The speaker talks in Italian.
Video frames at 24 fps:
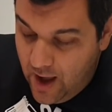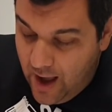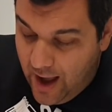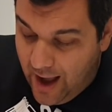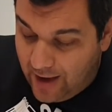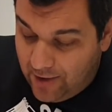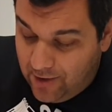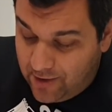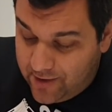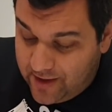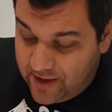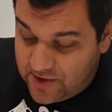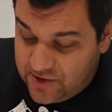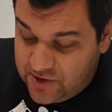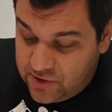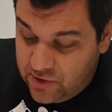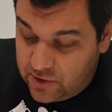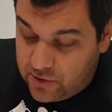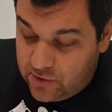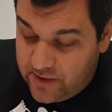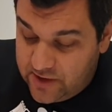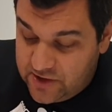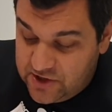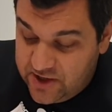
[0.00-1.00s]
Allora decide di
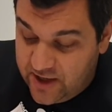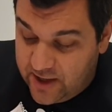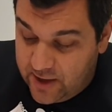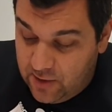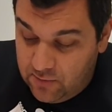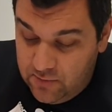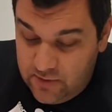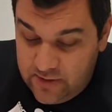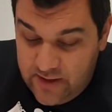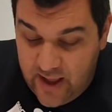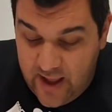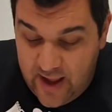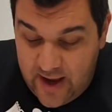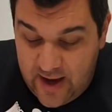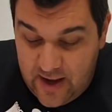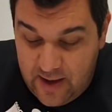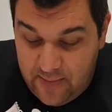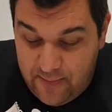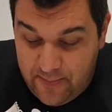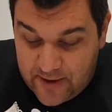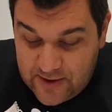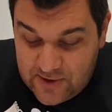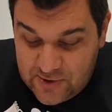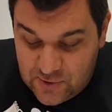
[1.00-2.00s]
noleggiare un daily
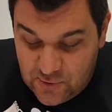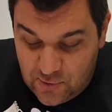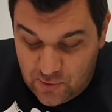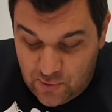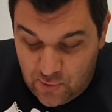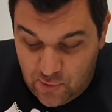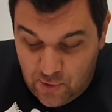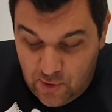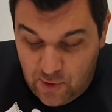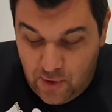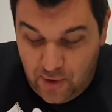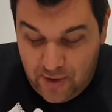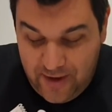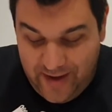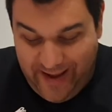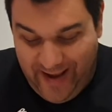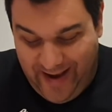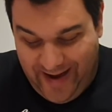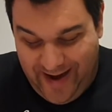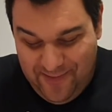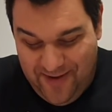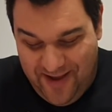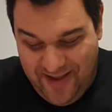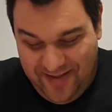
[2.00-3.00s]
passo lungo.
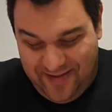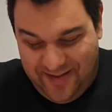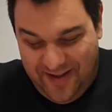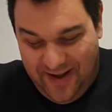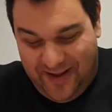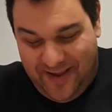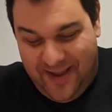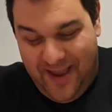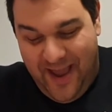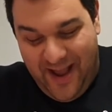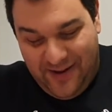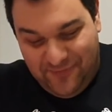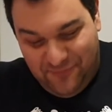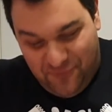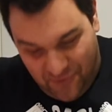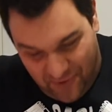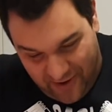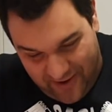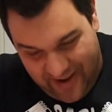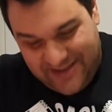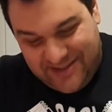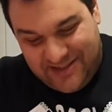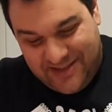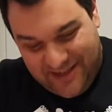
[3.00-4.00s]
Chiaramente chi
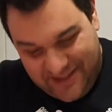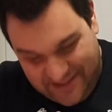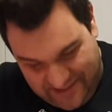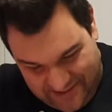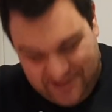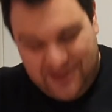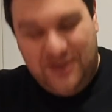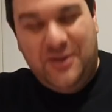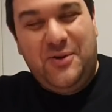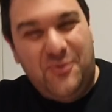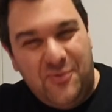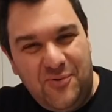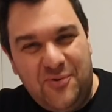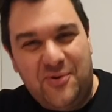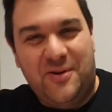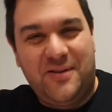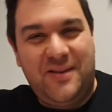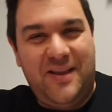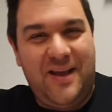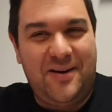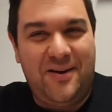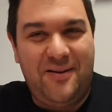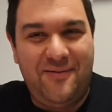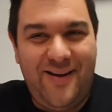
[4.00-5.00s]
vuole essere sicuro
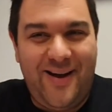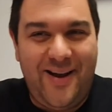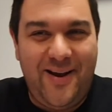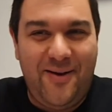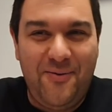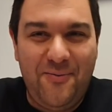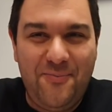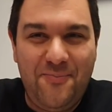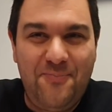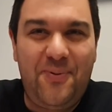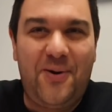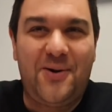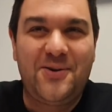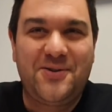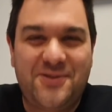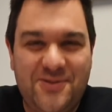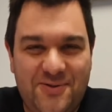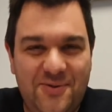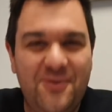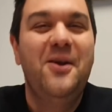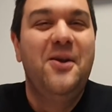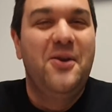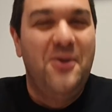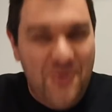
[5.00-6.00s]
di arrivare in un
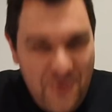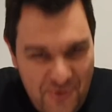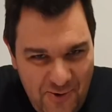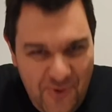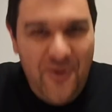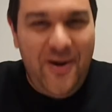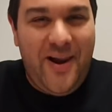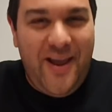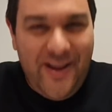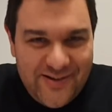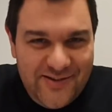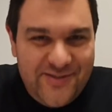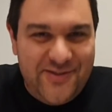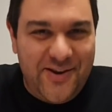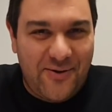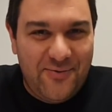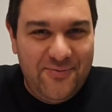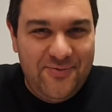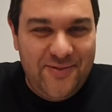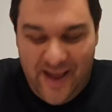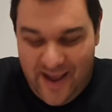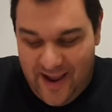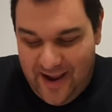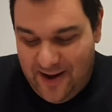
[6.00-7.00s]
posto noleggia
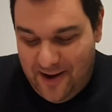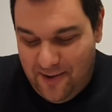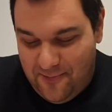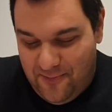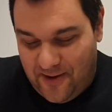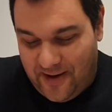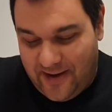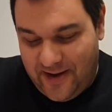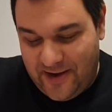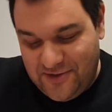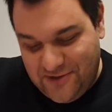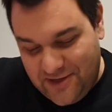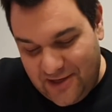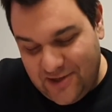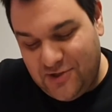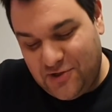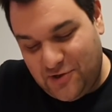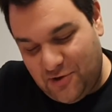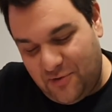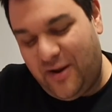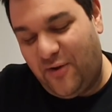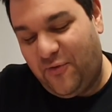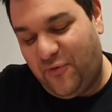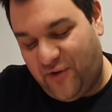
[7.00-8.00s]
un daily perché già c'è
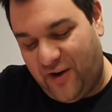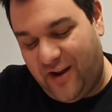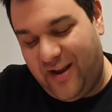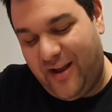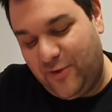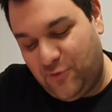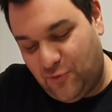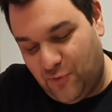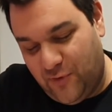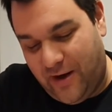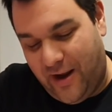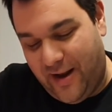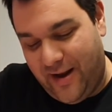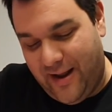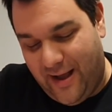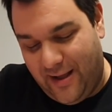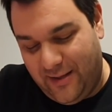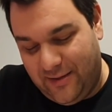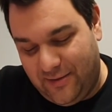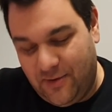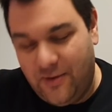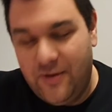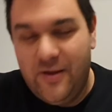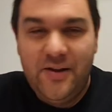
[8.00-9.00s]
una fregatura in
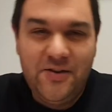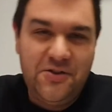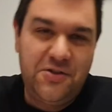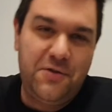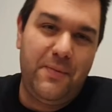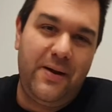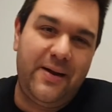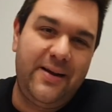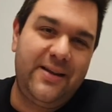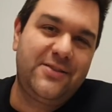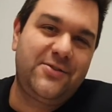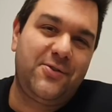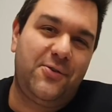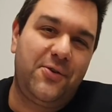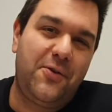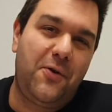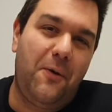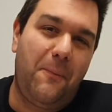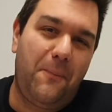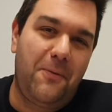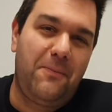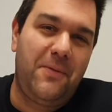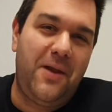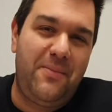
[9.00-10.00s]
atto. Ci manca solo che ho
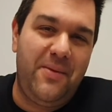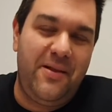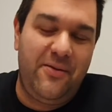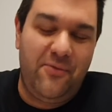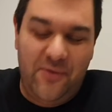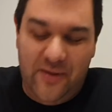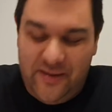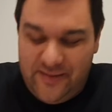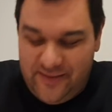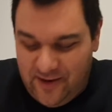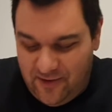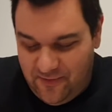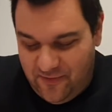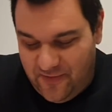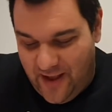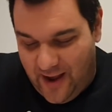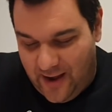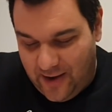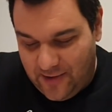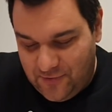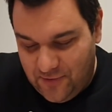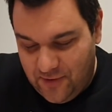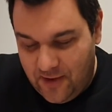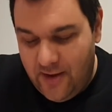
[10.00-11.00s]
problemi durante il
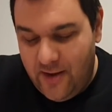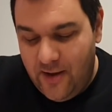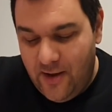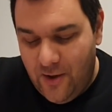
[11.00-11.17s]
viaggio.